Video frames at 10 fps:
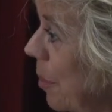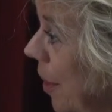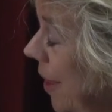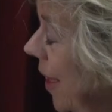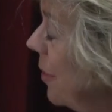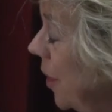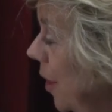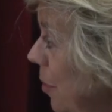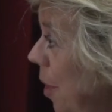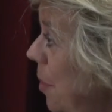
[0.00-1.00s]
parce
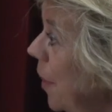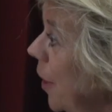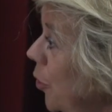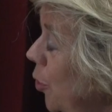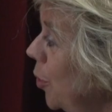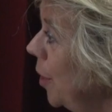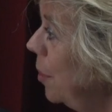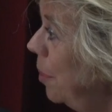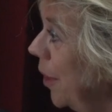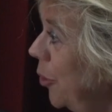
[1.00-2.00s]
qu'effectivement, il perd tout.
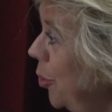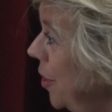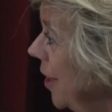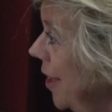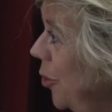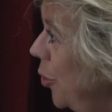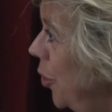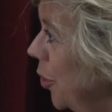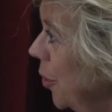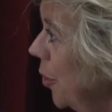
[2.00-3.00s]
Il perd toutes ses
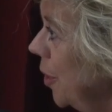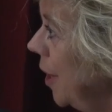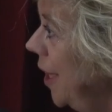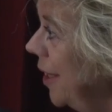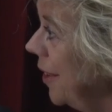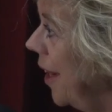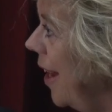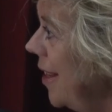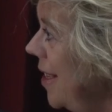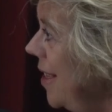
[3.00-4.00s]
illusions, il est
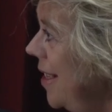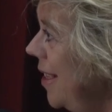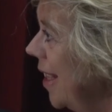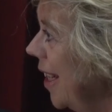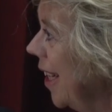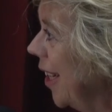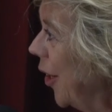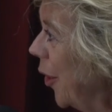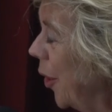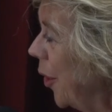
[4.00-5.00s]
trahi.
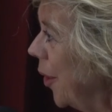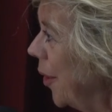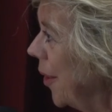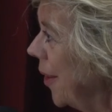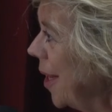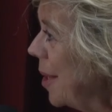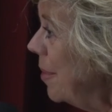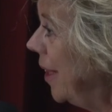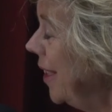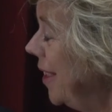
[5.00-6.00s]
Euh,
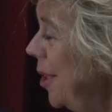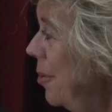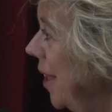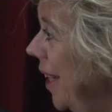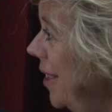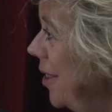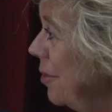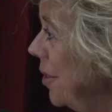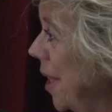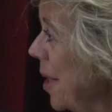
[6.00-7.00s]
mais qu'est-ce qui lui reste
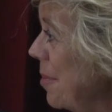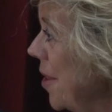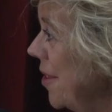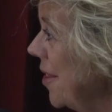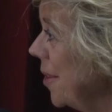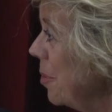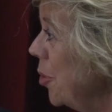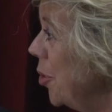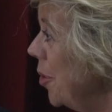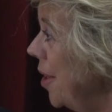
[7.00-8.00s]
finalement
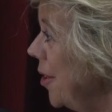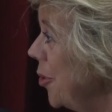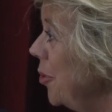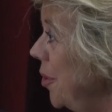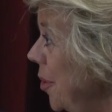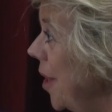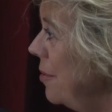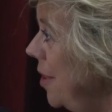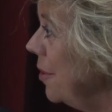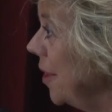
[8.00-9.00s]
Pourquoi continuer à
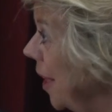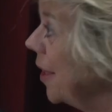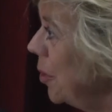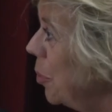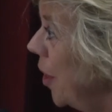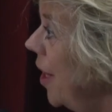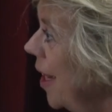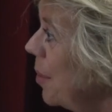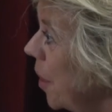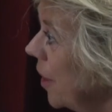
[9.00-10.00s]
vivre C'est à ce
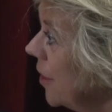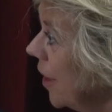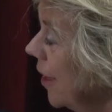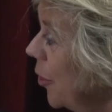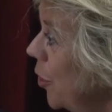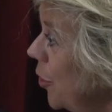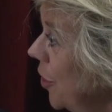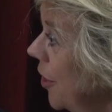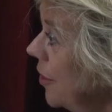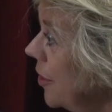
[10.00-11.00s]
point-là presque. Hein. On le
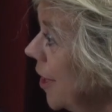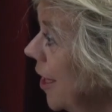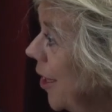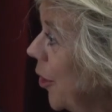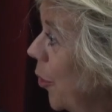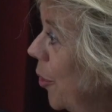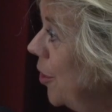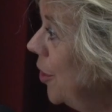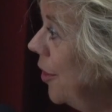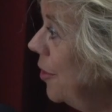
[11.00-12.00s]
sent, on
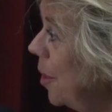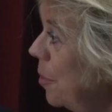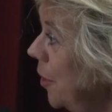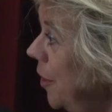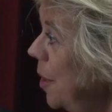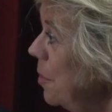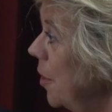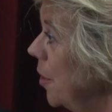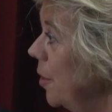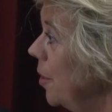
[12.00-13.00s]
le sent vraiment
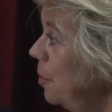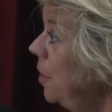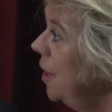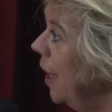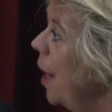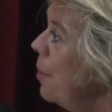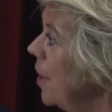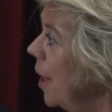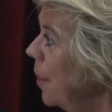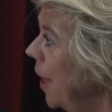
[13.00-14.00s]
tellement
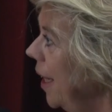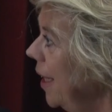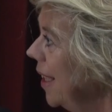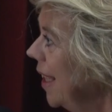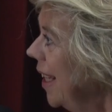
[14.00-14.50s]
misérable après